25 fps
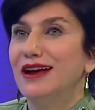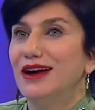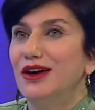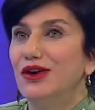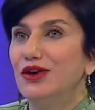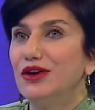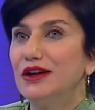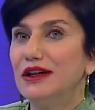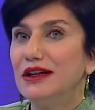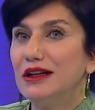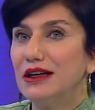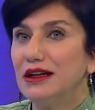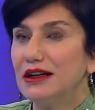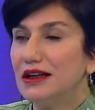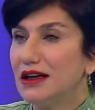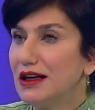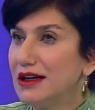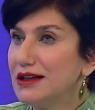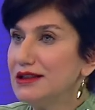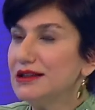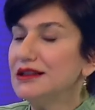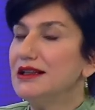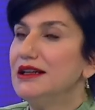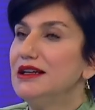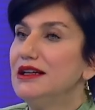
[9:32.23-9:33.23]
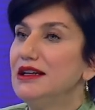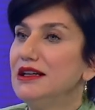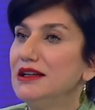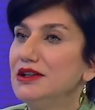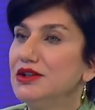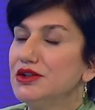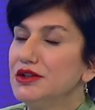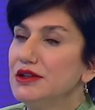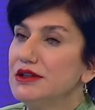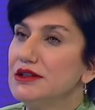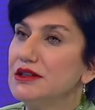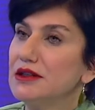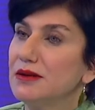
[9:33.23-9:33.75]
o nedenle hasta
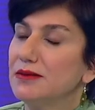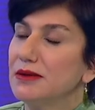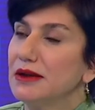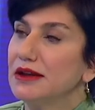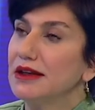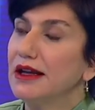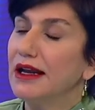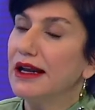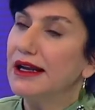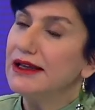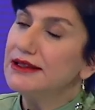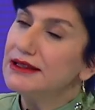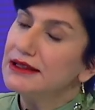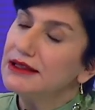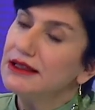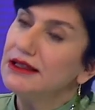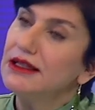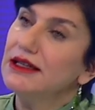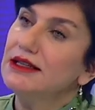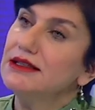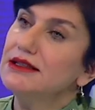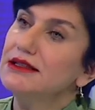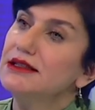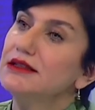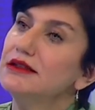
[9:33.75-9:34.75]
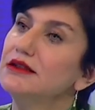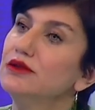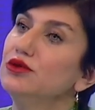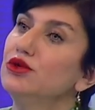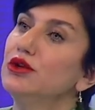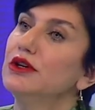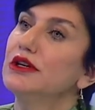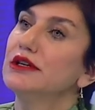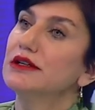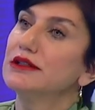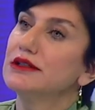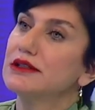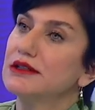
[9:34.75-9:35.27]
iyileştiği zaman eskiden sizin
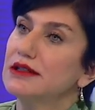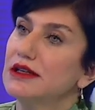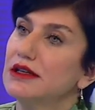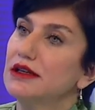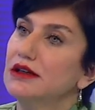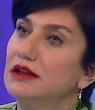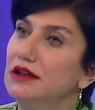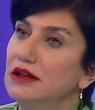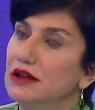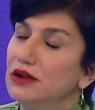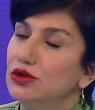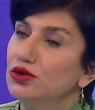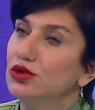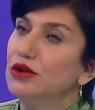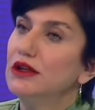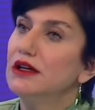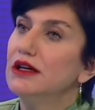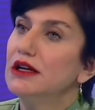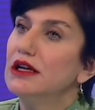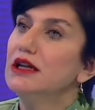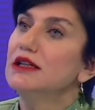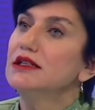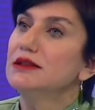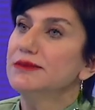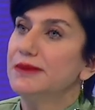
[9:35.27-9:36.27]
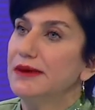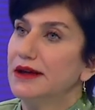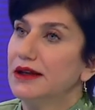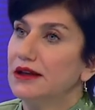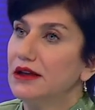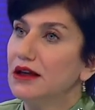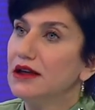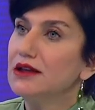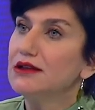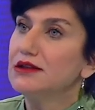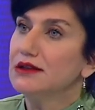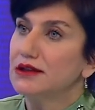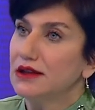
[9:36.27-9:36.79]
uyarınıza kulak asmayan
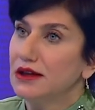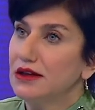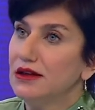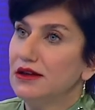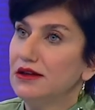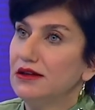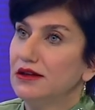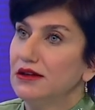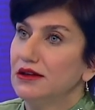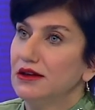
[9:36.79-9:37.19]
hasta